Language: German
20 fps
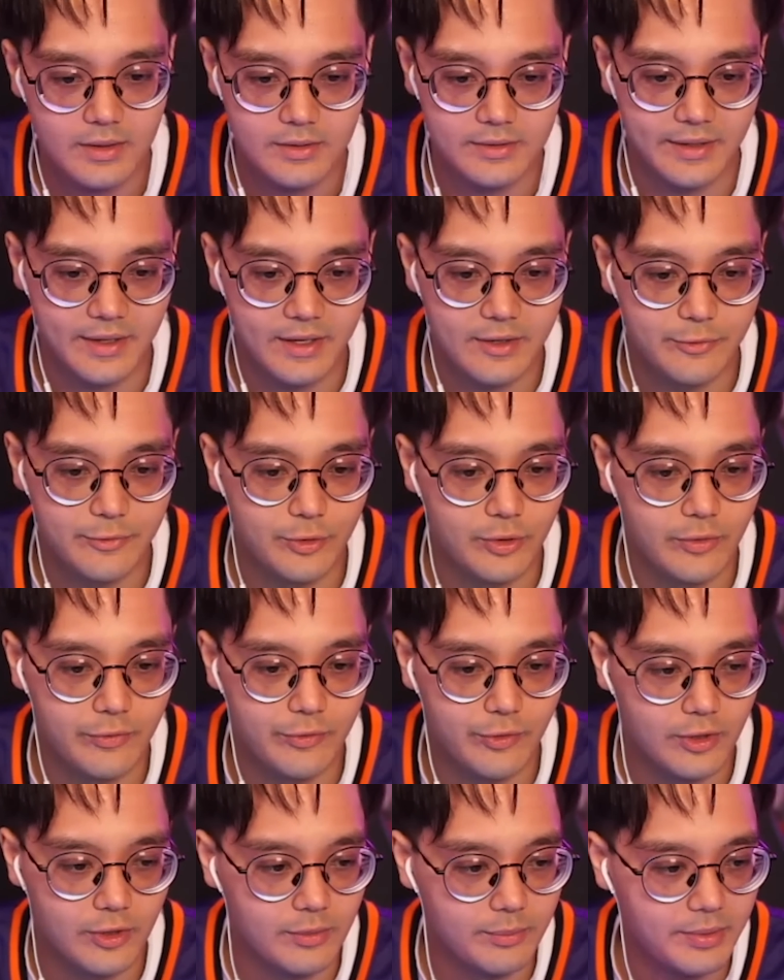danke für,
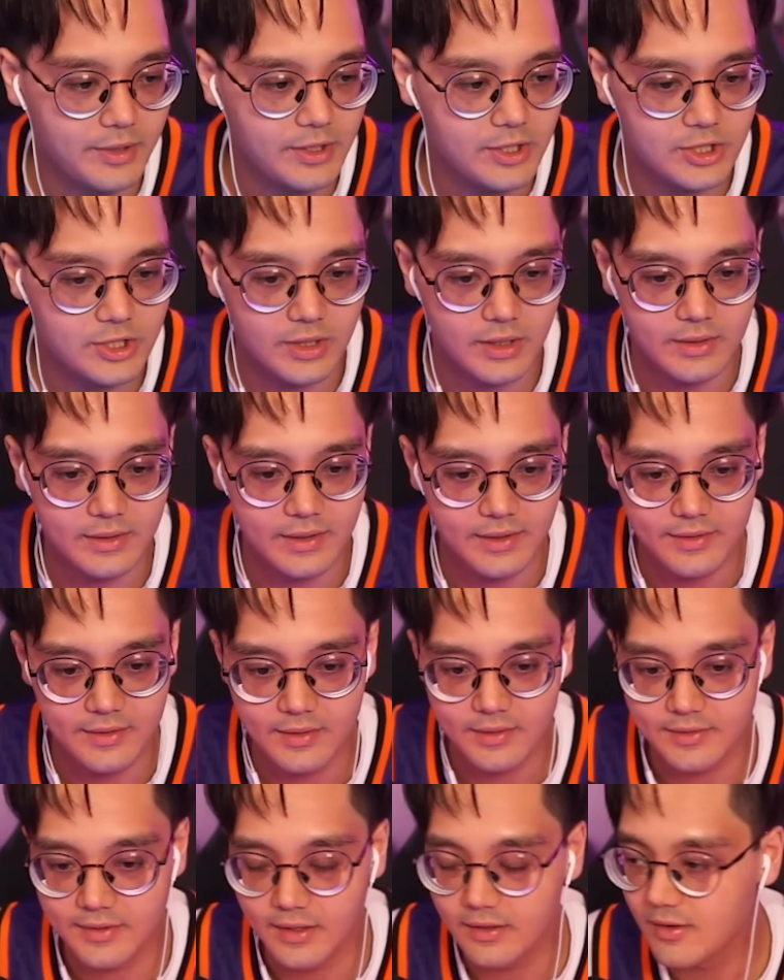für den Pitch, äh,
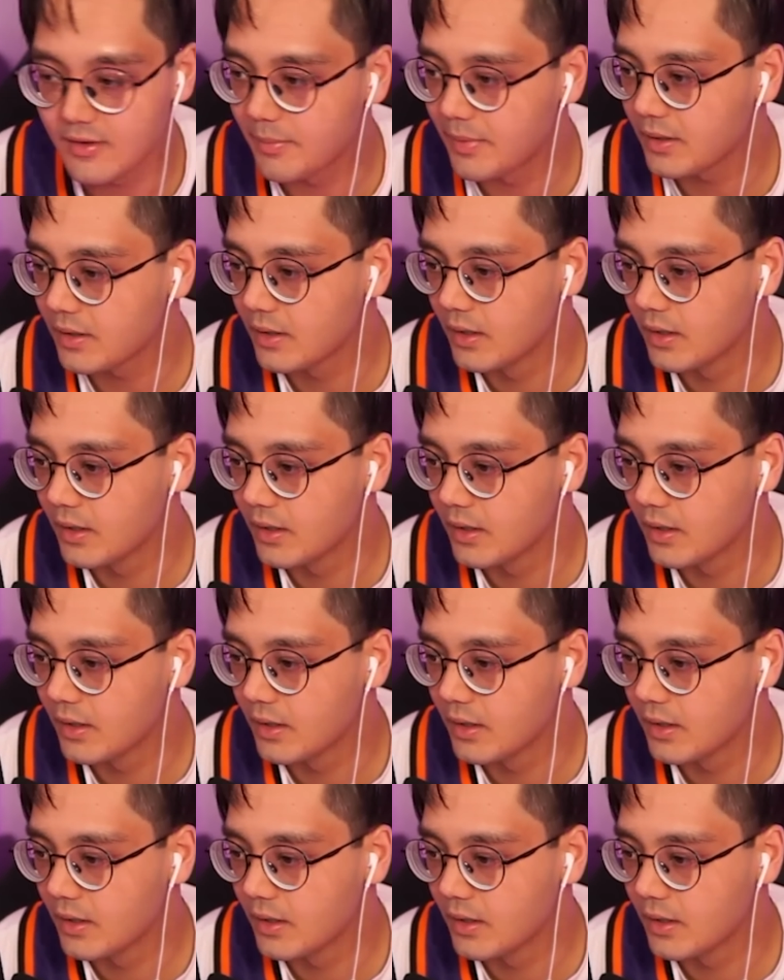Sehr, sehr big.